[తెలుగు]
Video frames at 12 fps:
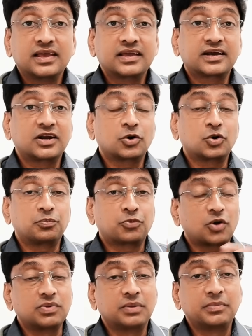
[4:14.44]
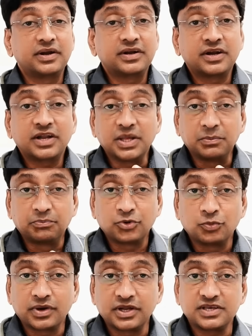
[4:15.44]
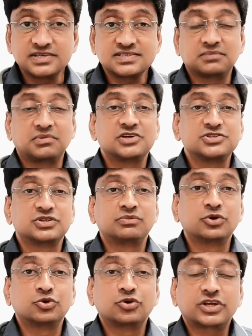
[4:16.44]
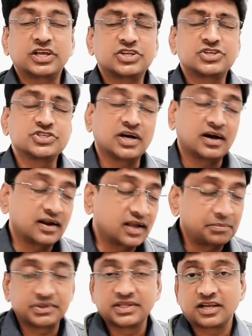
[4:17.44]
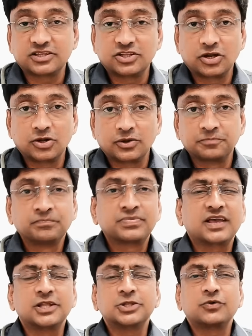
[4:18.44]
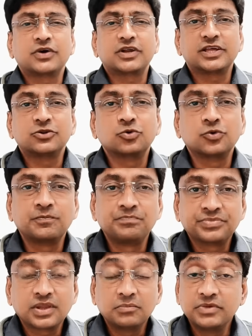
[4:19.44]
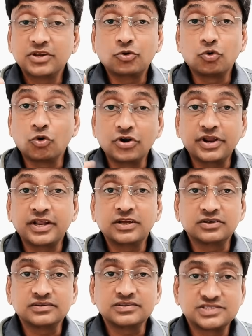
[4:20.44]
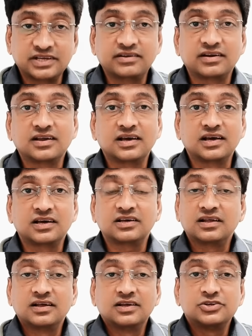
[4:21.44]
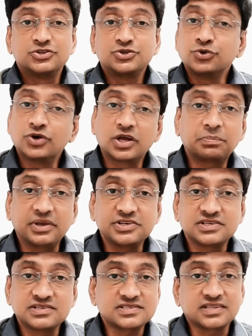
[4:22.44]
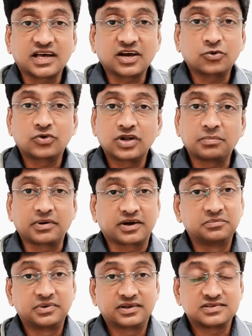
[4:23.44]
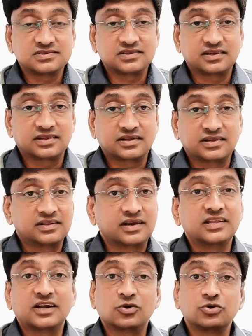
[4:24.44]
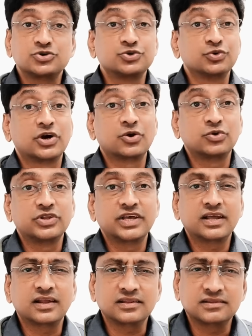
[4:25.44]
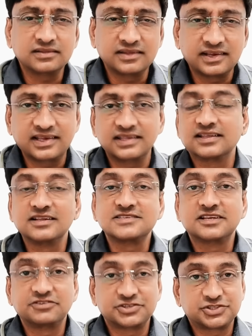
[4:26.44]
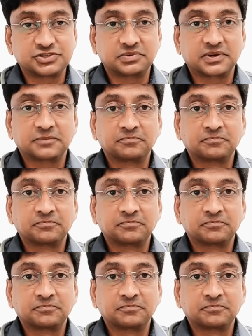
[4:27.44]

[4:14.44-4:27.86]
ఇక్కడ ఒక ప్రాబ్లం ఏంటంటే ఇప్పుడు మనకి సమాజంలో దొరికే చాలా పదార్థాల్లో అంతవరకు ఎందుకు మీరు కూల్ డ్రింక్ జనరల్గా షుగర్ పేషెంట్స్ తాకుండా పక్కన పెట్టేస్తారు ఎందుకంటే దాంట్లో షుగర్ ఉంది అని అందరికీ తెలిసిన విషయమే